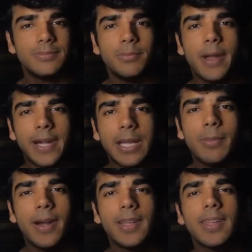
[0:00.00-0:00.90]
बैठे
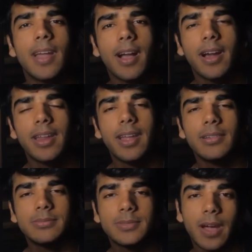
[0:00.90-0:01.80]
बैठे क्या करे
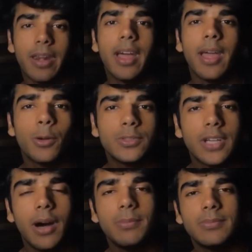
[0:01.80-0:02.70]
करना है कुछ
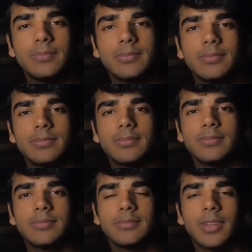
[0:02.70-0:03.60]
काम
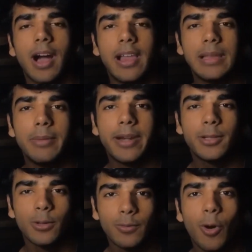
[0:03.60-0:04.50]
खाली बैठे
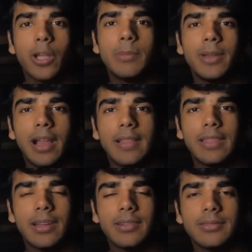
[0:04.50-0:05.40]
तो ब्लॉग ही बना
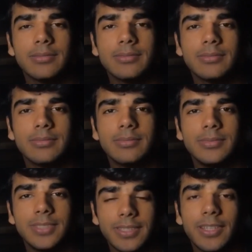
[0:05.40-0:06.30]
लेते
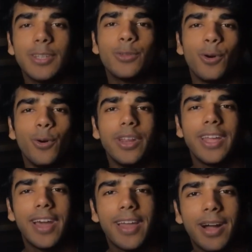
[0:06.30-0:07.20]
हैं जिंदगी तो हो रही
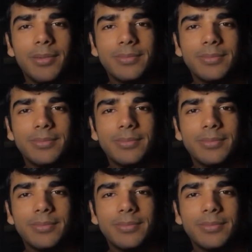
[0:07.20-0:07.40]
है हराम